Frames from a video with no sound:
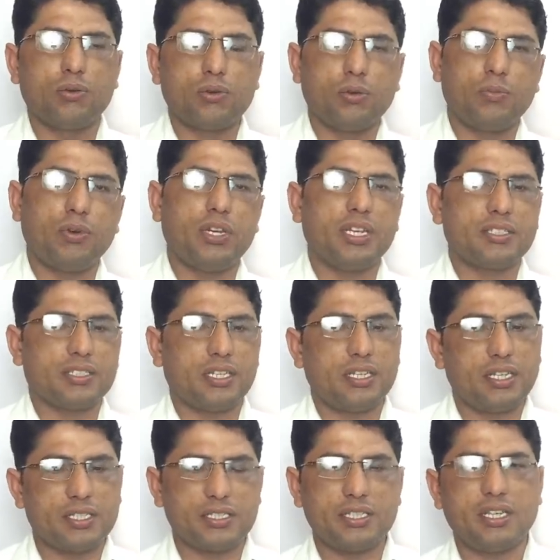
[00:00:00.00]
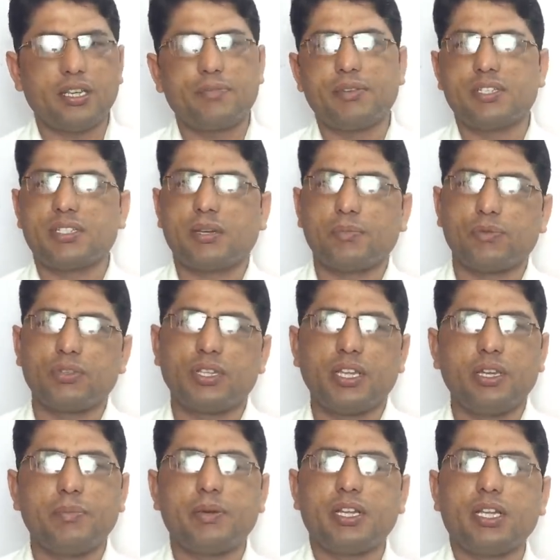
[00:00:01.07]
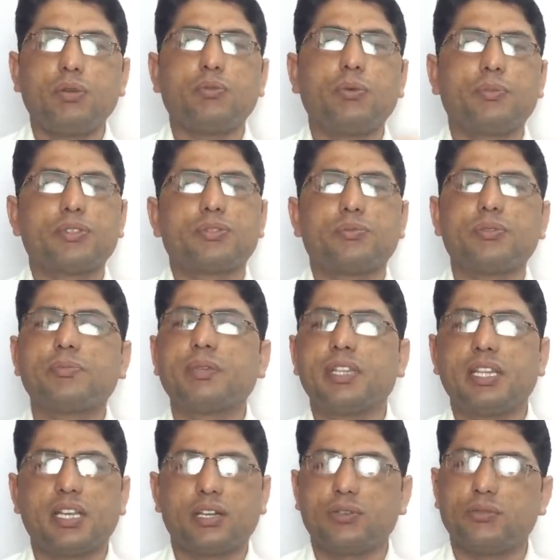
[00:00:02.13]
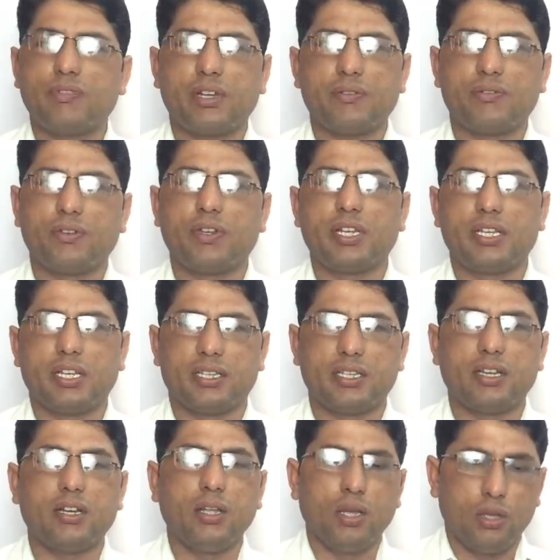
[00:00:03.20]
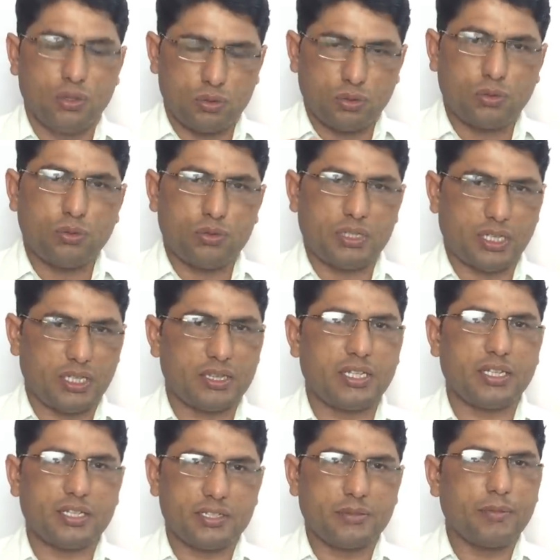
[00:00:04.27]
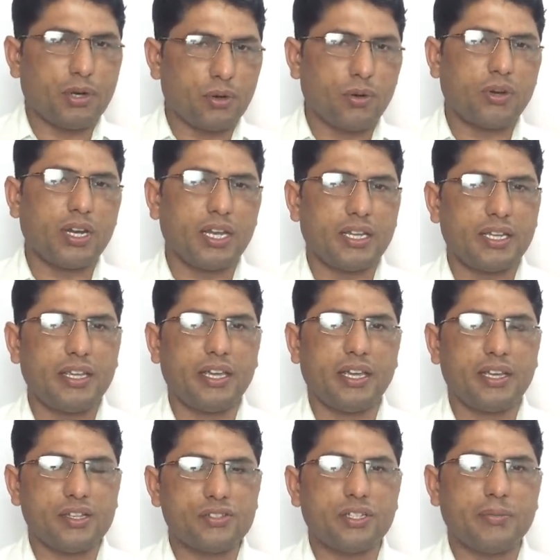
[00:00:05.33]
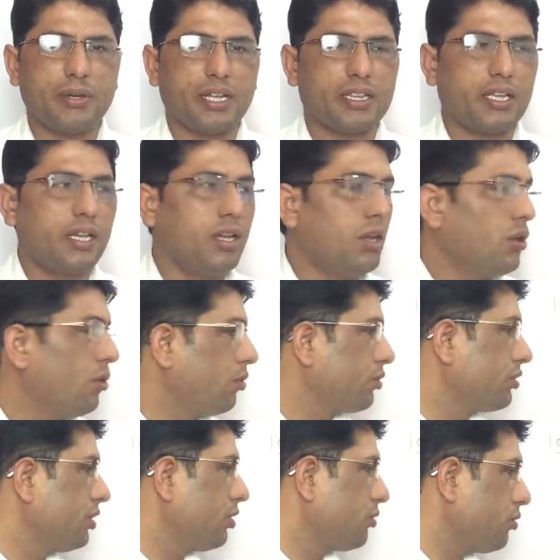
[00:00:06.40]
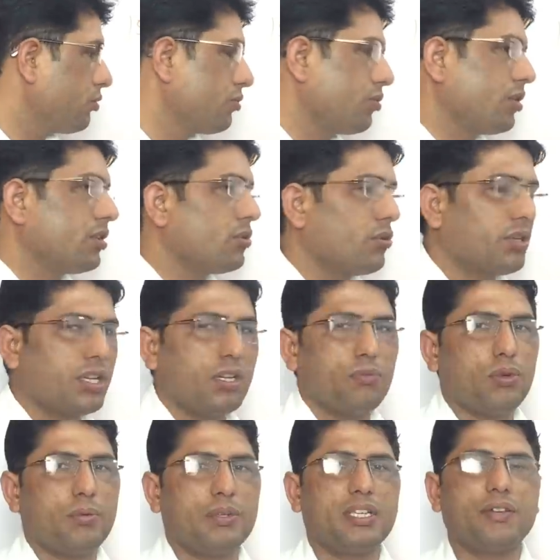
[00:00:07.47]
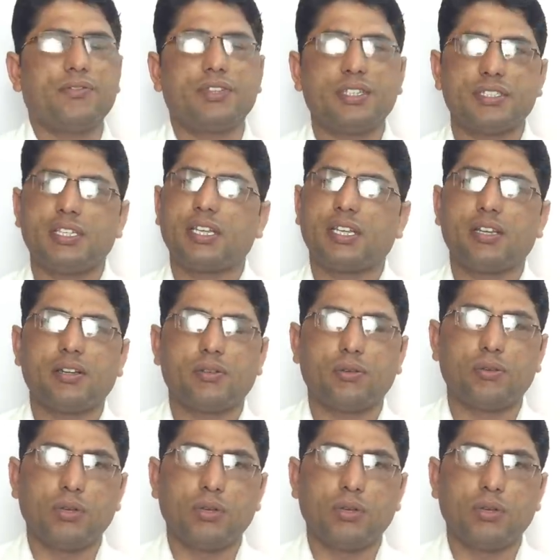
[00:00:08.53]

उनको बोले सर ये सी है फीस आपको देनी पड़ेगी वो बस उस बंदे का दोबारा फ़ोन नहीं आता तो कुछ हद तक इसमें रोक लगी है अच्छी बात है और जिनको ज़रूरत होगी वो भैया फीस दे के